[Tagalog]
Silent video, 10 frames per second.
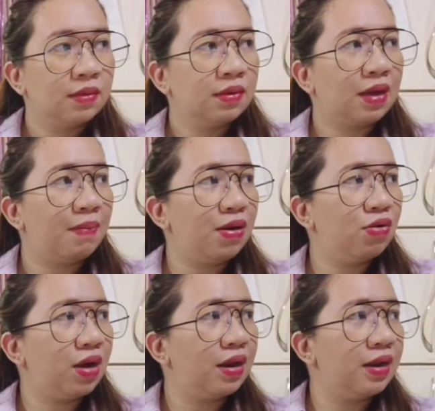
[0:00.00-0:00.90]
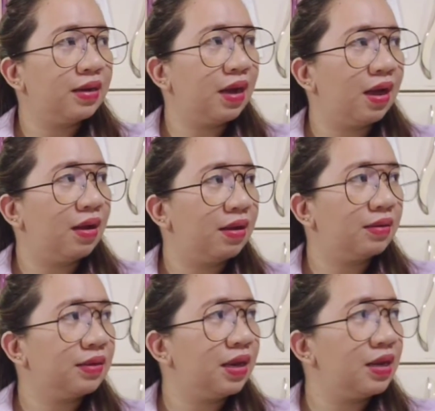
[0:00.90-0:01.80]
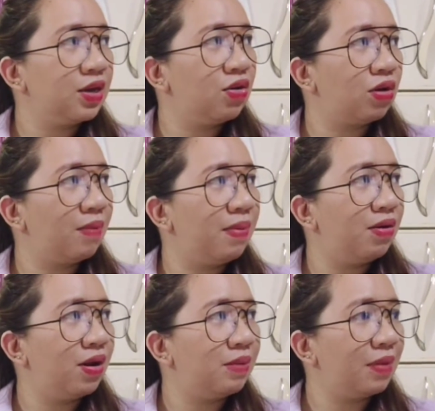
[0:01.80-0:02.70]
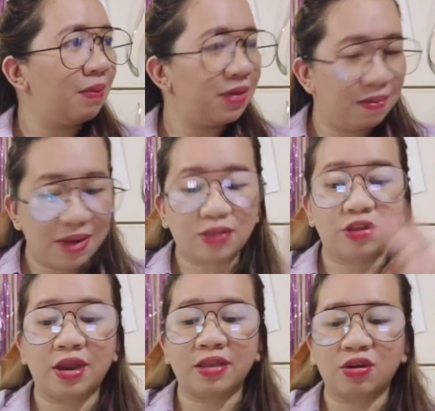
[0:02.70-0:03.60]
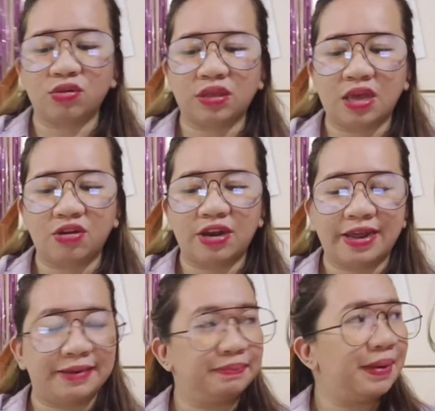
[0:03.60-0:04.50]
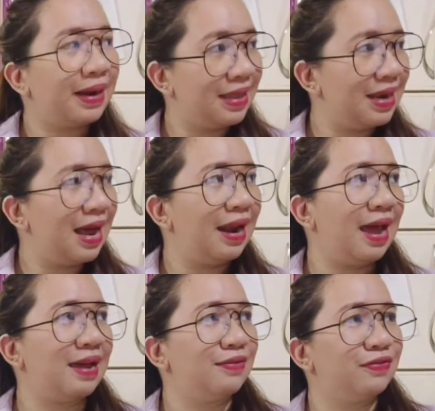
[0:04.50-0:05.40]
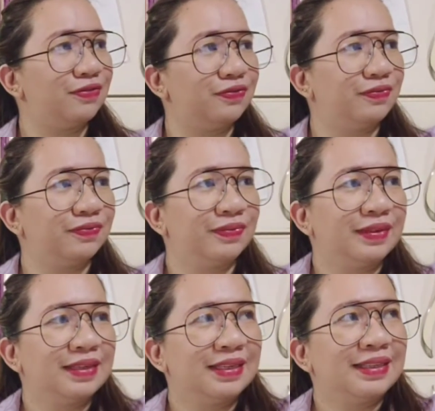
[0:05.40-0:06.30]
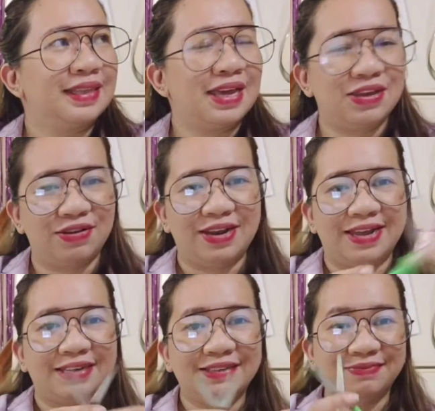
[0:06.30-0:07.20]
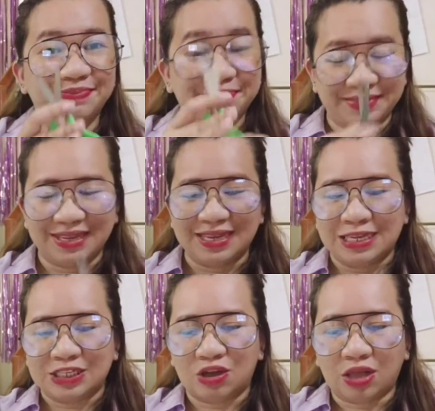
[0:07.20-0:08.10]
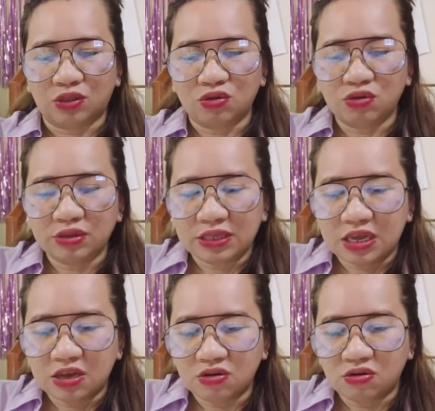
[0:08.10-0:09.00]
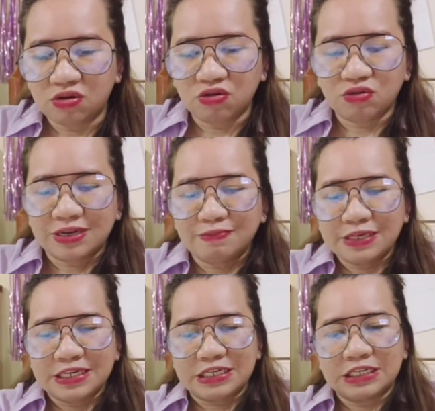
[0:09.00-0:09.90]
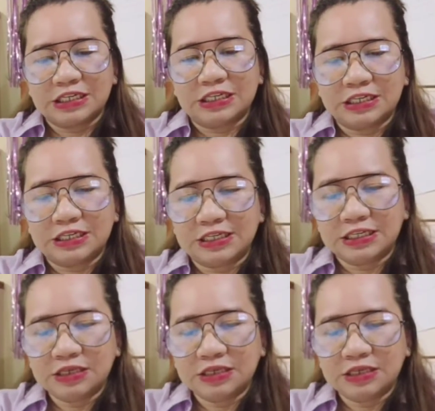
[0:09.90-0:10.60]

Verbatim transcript: Kabalo ka rin nga, dili ko kabalo ani mga abri-abri. At na guntingon lin para dali ang life. Thank you, Lin. So atong guntingon og ablihan.